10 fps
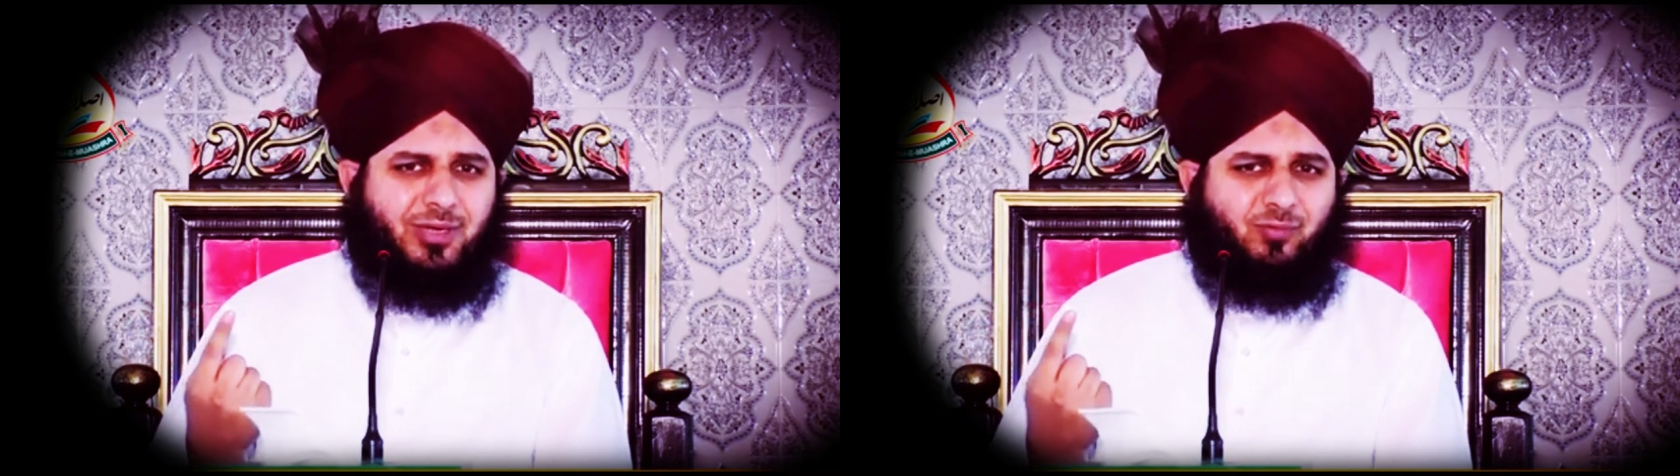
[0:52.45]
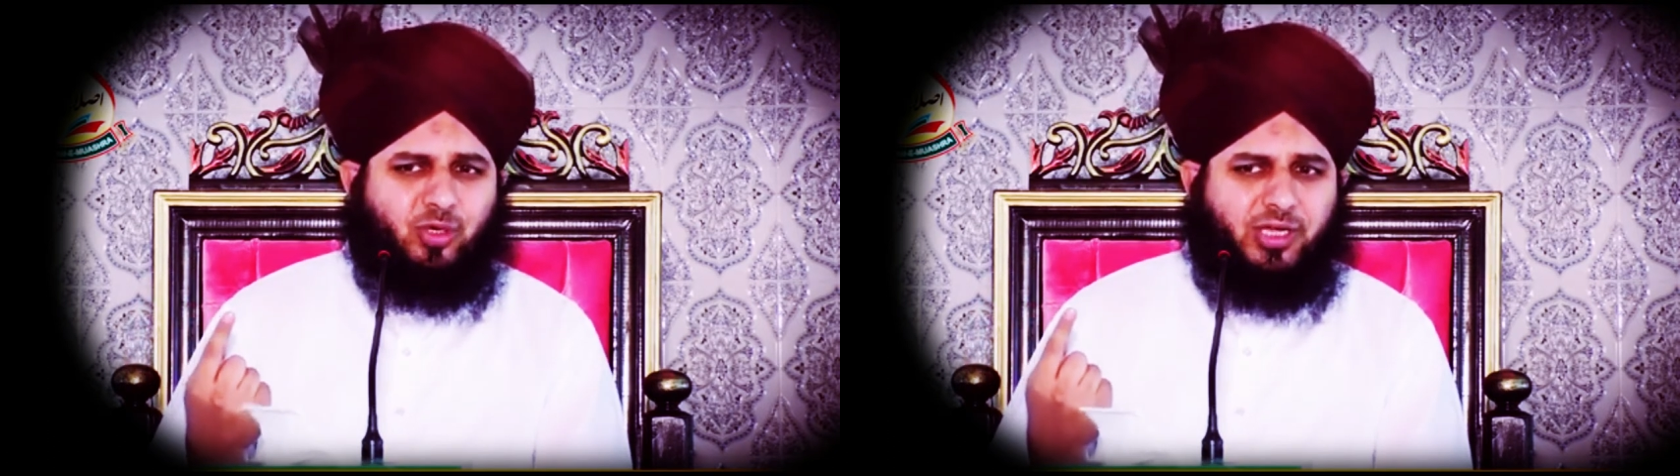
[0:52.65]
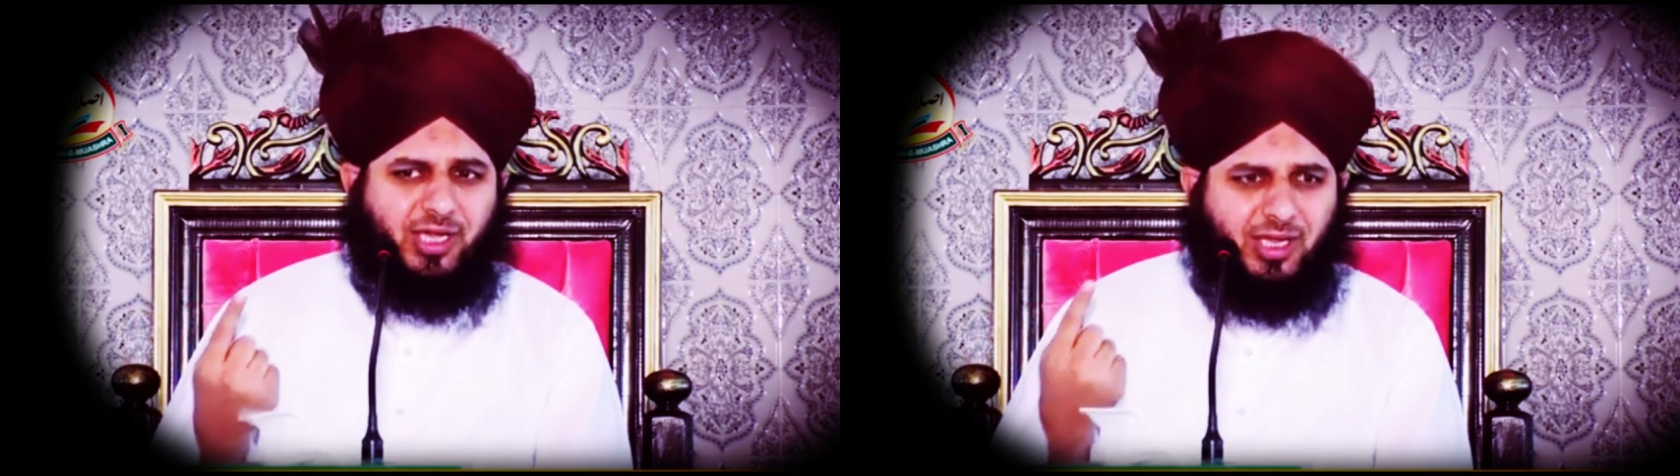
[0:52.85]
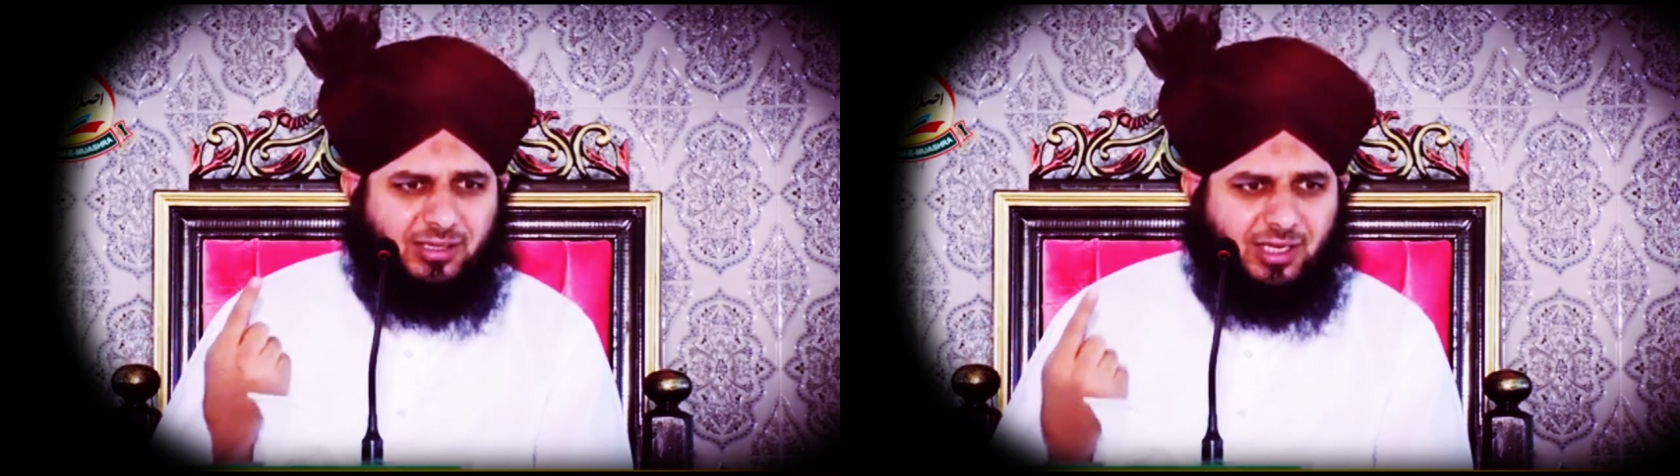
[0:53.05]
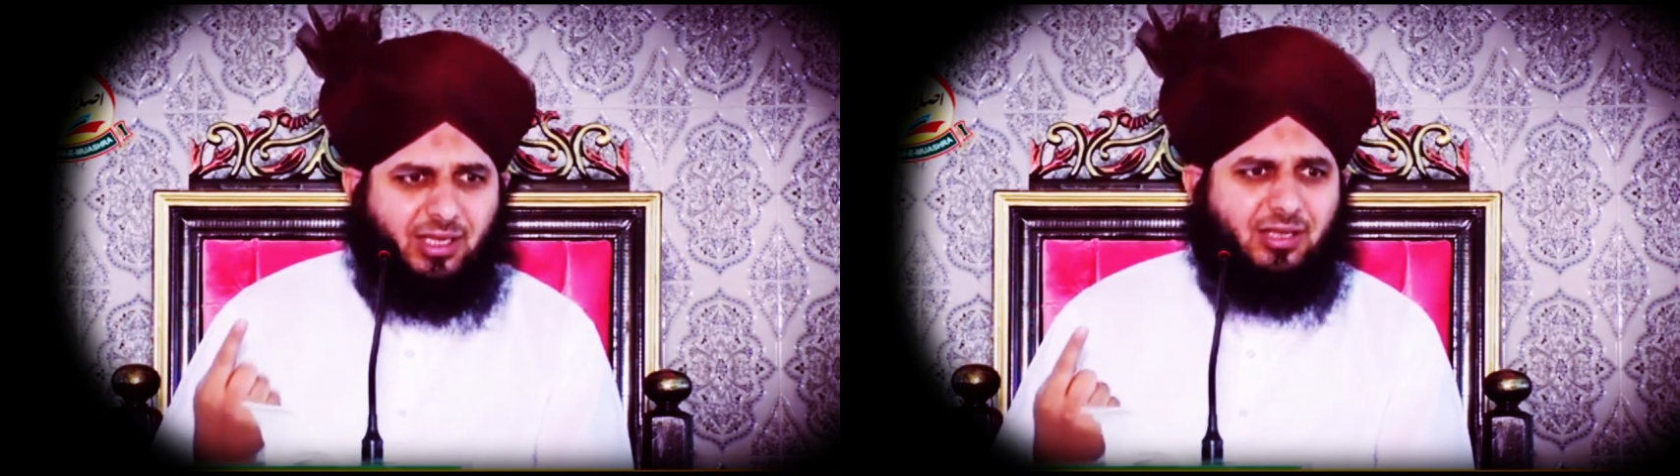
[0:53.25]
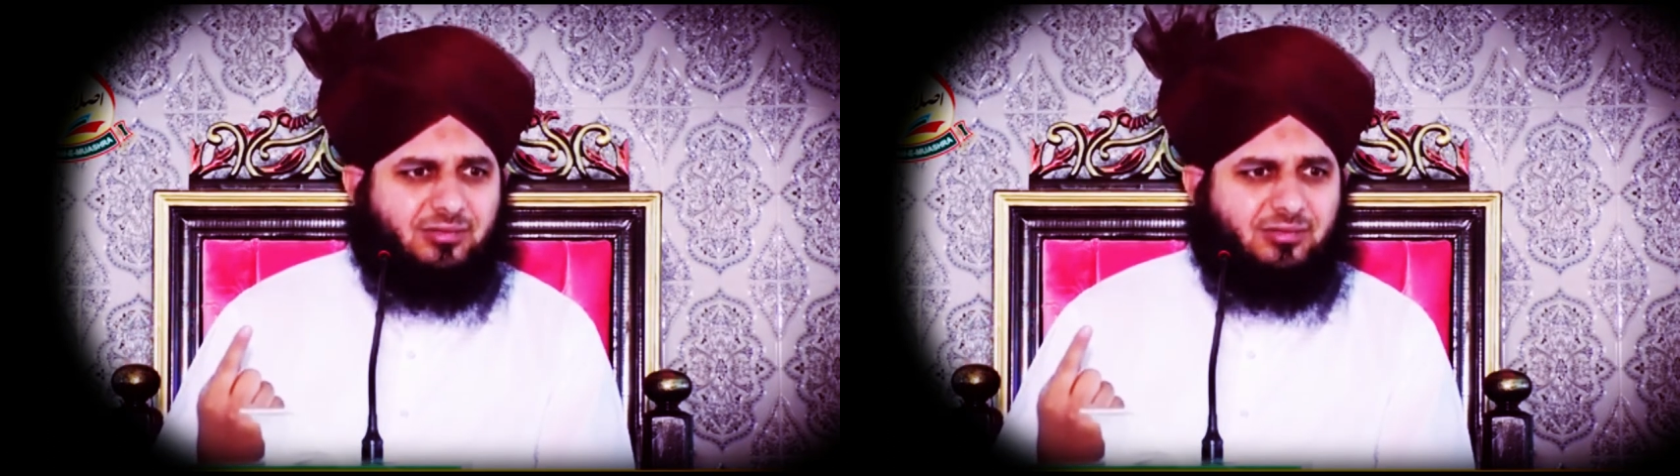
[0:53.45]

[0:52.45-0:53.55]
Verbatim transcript: मैं वो कैद है